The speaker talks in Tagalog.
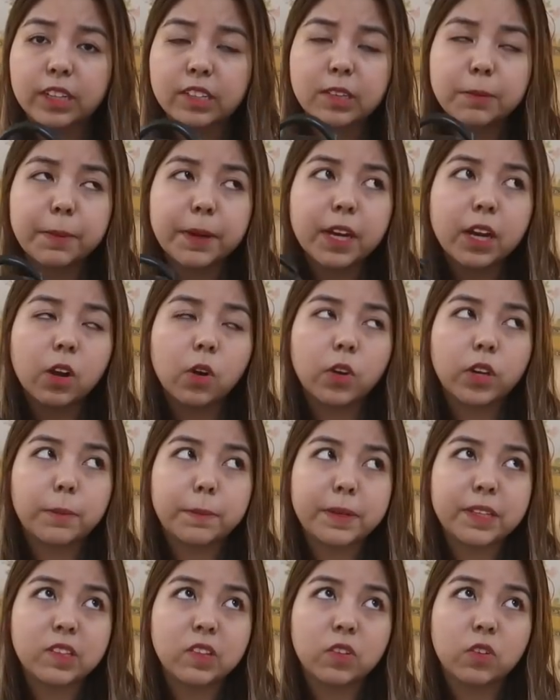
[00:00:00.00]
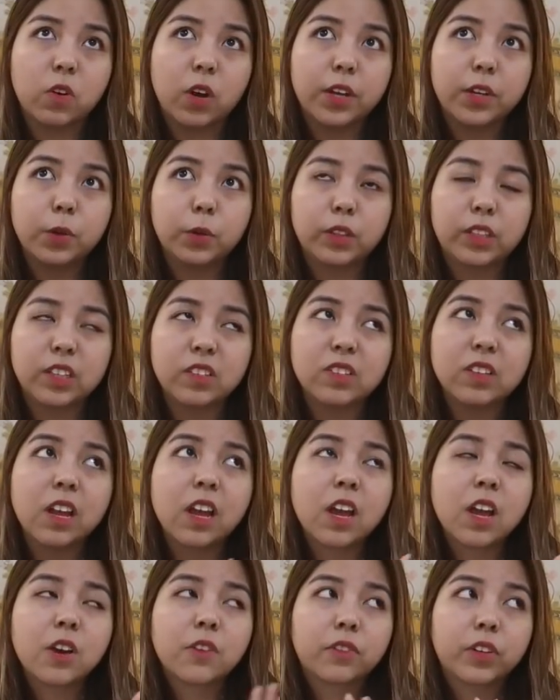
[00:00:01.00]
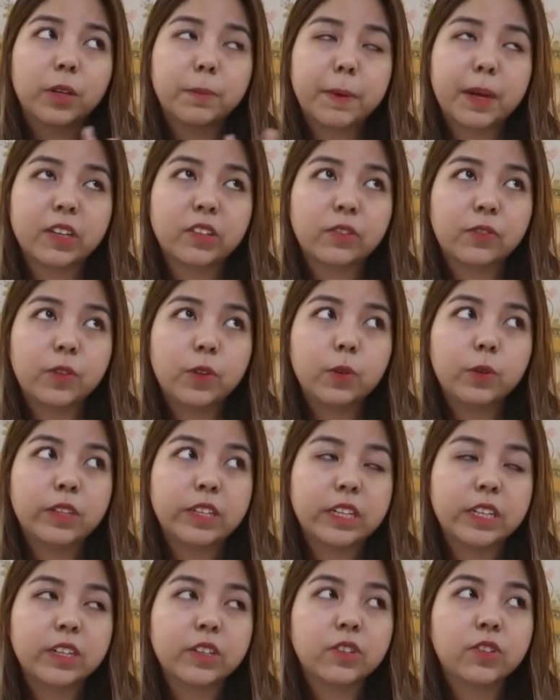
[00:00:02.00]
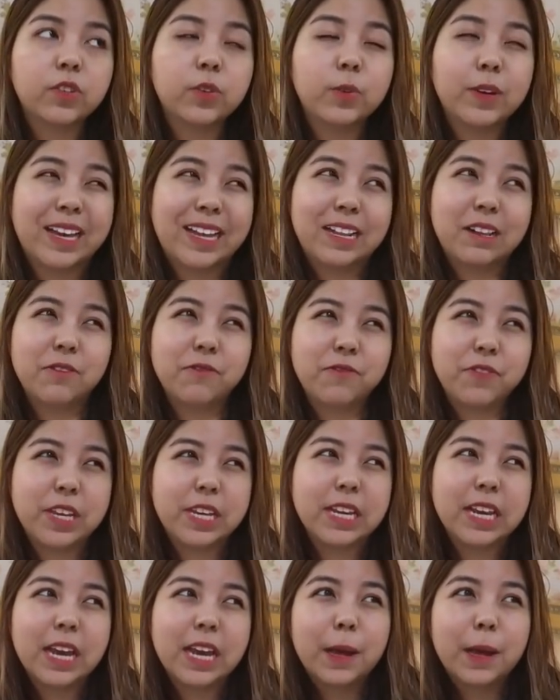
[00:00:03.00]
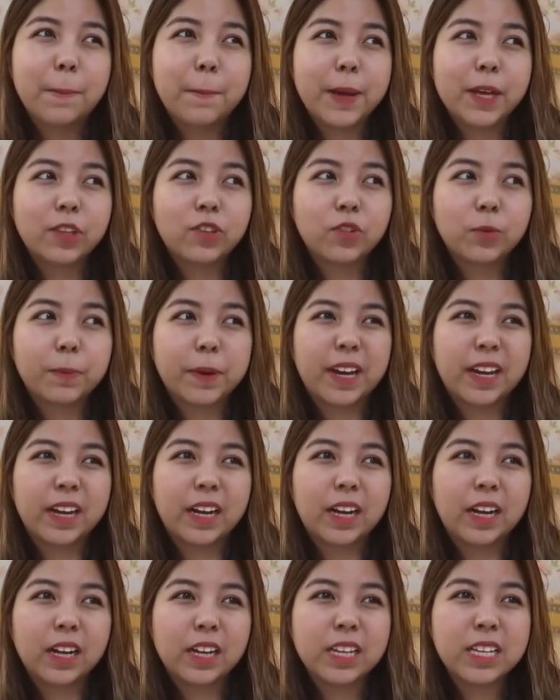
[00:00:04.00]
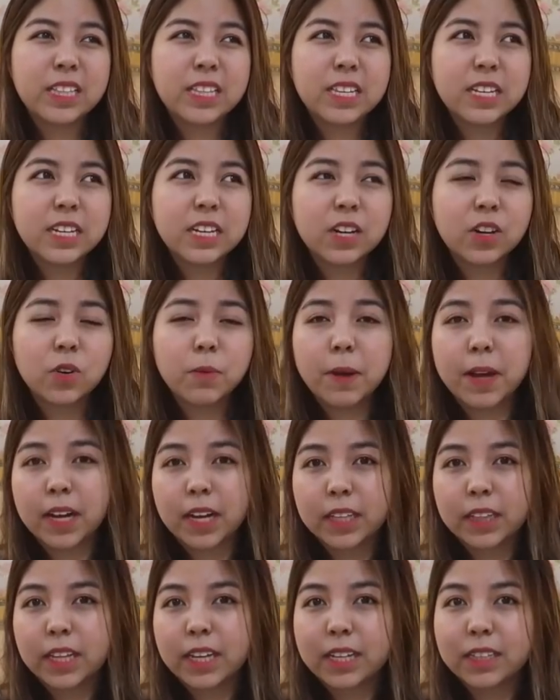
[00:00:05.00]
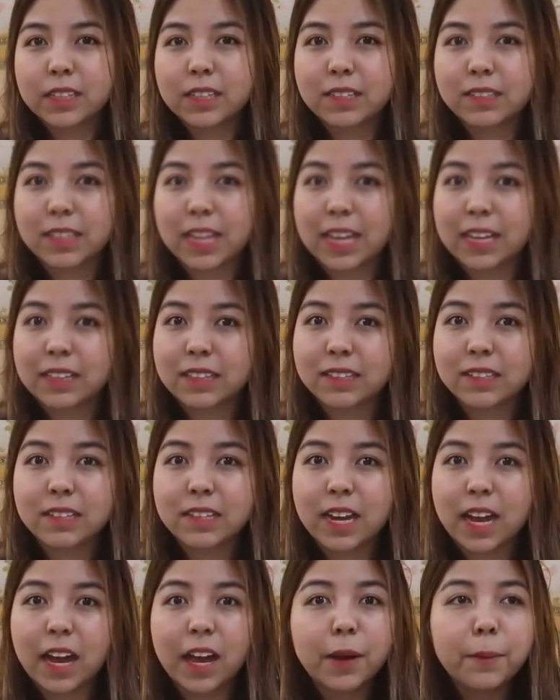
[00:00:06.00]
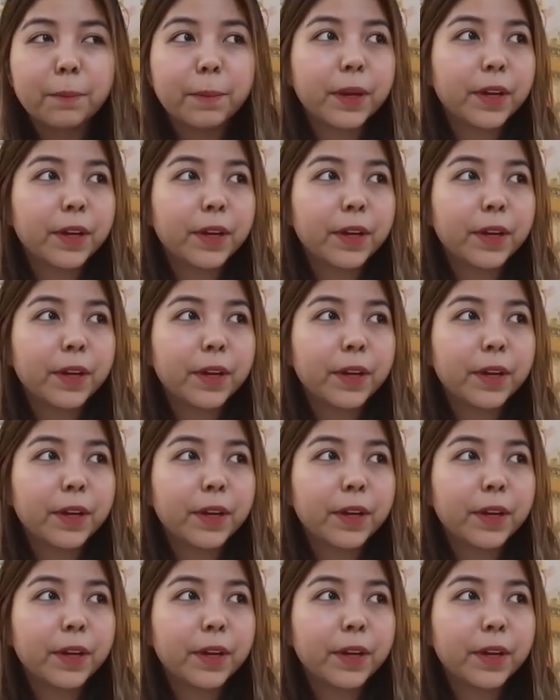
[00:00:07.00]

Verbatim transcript: Kasi parang ako napansin ko, I noticed for the past few years, yung LV, medyo parang hindi na gumaganda yung designs niya.